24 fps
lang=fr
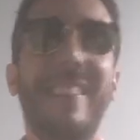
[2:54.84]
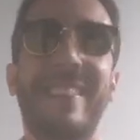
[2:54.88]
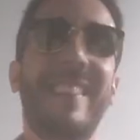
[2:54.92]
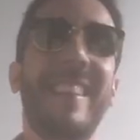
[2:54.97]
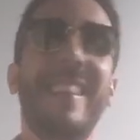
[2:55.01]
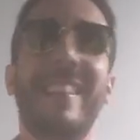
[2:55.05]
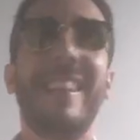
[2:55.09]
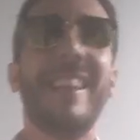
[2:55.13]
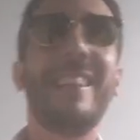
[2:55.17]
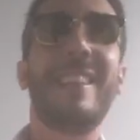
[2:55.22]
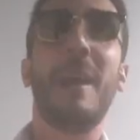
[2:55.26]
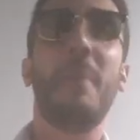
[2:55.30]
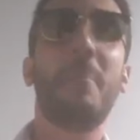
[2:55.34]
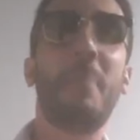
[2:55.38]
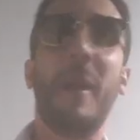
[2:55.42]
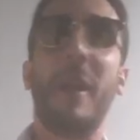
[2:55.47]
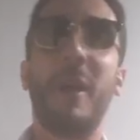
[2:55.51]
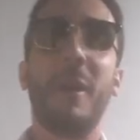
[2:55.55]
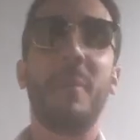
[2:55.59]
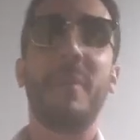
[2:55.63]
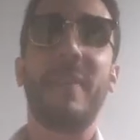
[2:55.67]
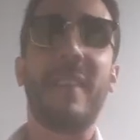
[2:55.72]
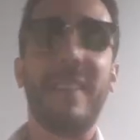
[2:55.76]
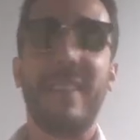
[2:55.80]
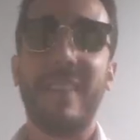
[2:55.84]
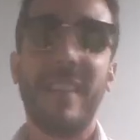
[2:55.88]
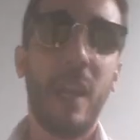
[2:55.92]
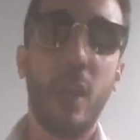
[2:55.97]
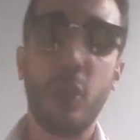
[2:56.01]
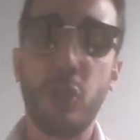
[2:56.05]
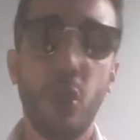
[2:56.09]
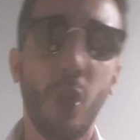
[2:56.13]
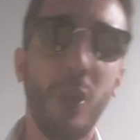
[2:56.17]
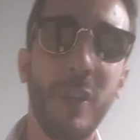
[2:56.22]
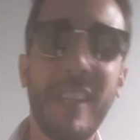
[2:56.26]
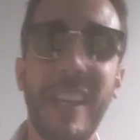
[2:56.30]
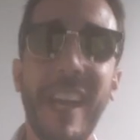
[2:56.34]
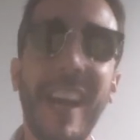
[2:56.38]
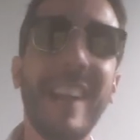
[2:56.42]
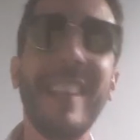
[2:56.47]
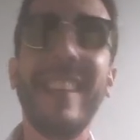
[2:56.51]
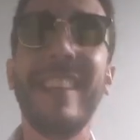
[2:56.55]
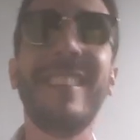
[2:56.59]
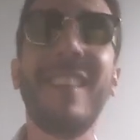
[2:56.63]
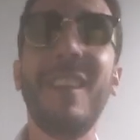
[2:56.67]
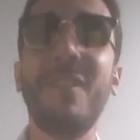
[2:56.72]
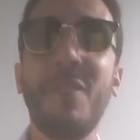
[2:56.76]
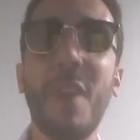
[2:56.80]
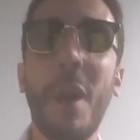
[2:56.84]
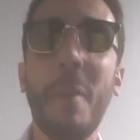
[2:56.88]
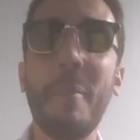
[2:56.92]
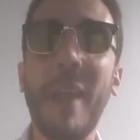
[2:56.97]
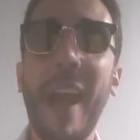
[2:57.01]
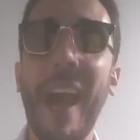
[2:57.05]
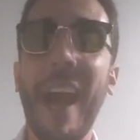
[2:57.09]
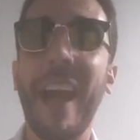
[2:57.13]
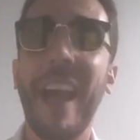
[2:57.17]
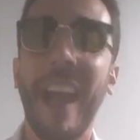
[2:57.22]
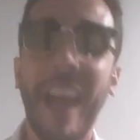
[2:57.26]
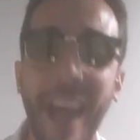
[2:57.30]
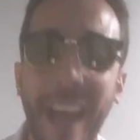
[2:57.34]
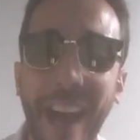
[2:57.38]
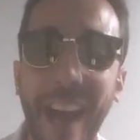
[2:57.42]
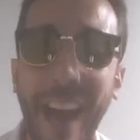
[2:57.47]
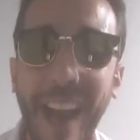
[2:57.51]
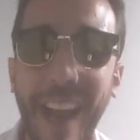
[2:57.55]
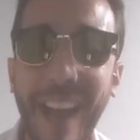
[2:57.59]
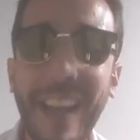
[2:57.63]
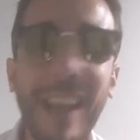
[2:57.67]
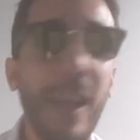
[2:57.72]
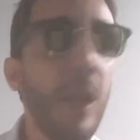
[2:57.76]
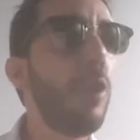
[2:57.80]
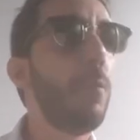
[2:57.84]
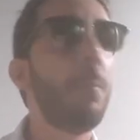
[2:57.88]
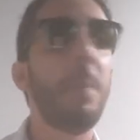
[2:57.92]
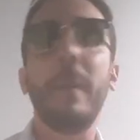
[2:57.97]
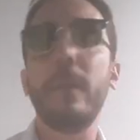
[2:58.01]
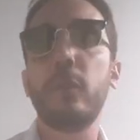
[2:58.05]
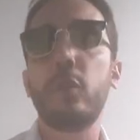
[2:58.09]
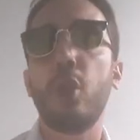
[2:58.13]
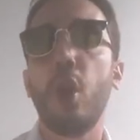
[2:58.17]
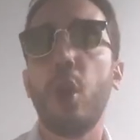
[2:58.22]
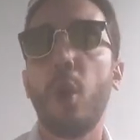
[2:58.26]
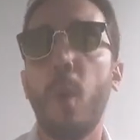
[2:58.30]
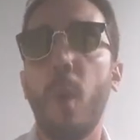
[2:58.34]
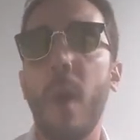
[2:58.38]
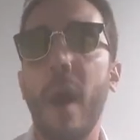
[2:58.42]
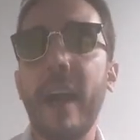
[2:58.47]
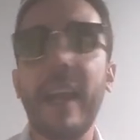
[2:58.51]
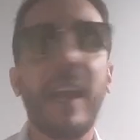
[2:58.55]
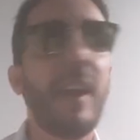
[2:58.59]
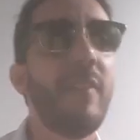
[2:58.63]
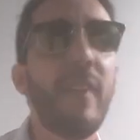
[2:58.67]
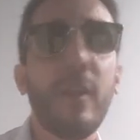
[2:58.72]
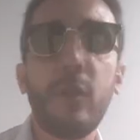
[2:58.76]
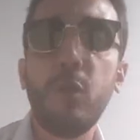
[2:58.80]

c'est tes tapins comme ça. C'est la jonquera des infirmières. Hein tu penses que quoi Qu'elle